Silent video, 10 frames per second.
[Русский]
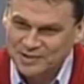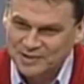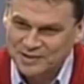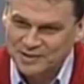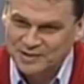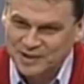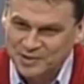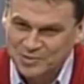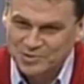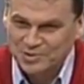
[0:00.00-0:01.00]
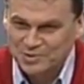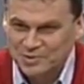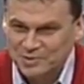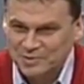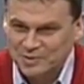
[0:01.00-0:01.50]
И я думаю,
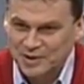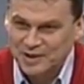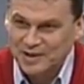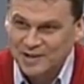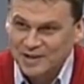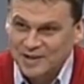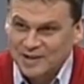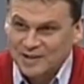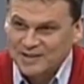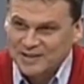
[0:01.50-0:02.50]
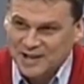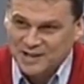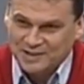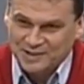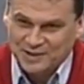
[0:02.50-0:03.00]
что
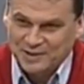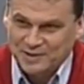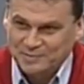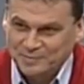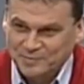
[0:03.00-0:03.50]
старт э,